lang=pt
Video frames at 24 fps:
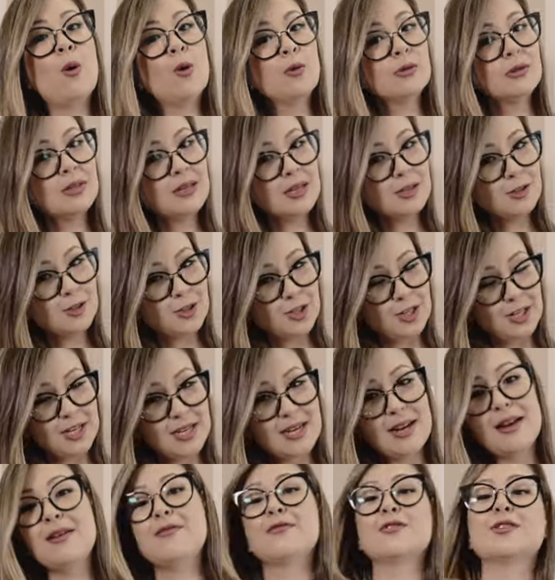outra
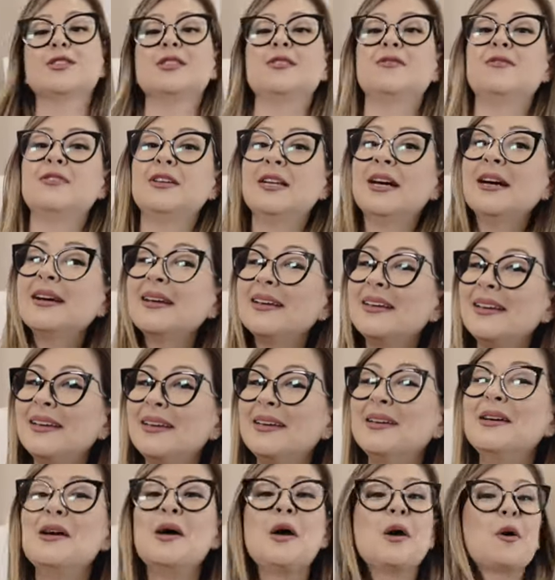dica é você vir
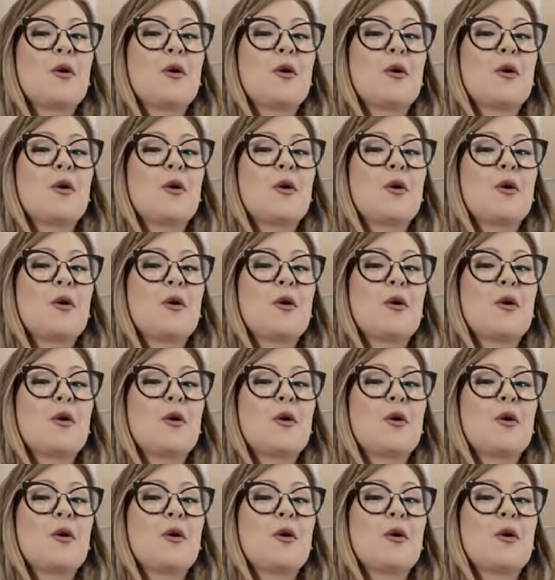aqui